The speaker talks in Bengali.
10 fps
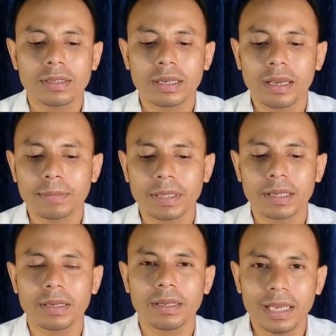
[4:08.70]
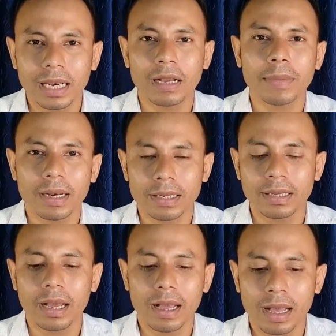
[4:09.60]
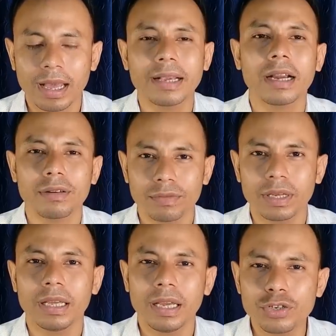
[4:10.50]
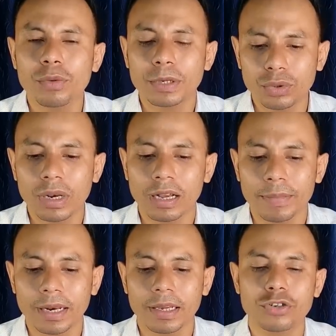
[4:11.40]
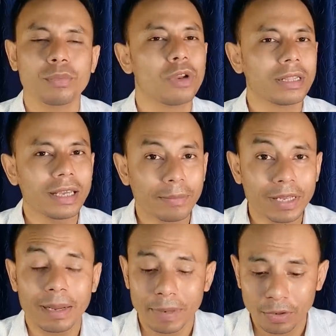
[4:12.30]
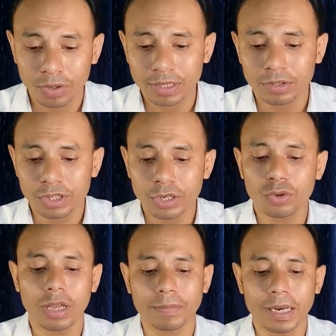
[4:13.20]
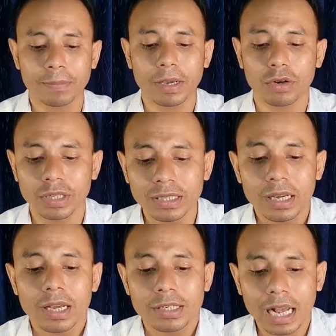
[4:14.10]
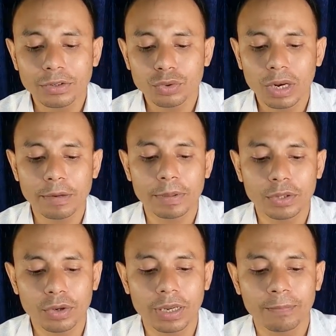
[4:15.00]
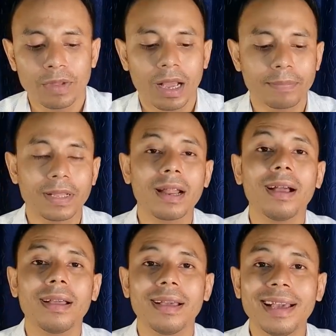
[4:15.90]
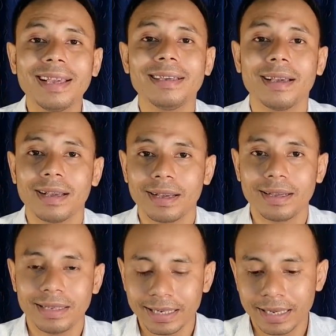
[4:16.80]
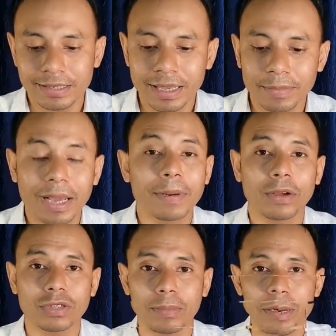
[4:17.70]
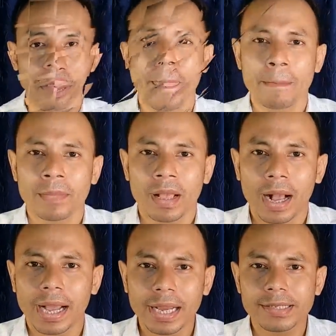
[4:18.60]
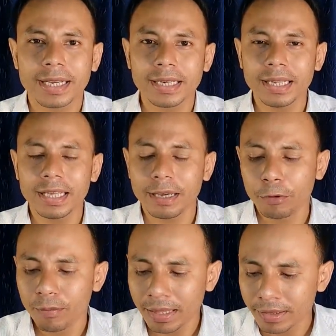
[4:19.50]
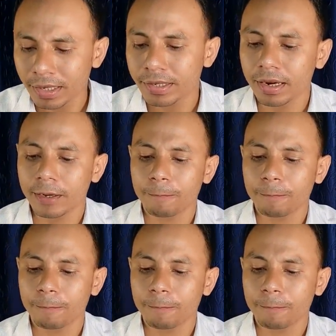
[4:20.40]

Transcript: সেই আপনাদের ইয়ে লাগবে আর কি আই কার্ড এই সব কিছু লাগবে আর কি এই সবগুলো নিয়ে আপনারা অ্যাপ্লাই করে নিন শীঘ্রই আপনারা অ্যাপ্লাই করে নিন সাত জুলাইয়ের ভিতরে আপনারা এই ইয়েটা স্কিমটা অ্যাপ্লাই করতে পারবেন হায়ার সেকেন্ডারি এবং মাদ্রাসার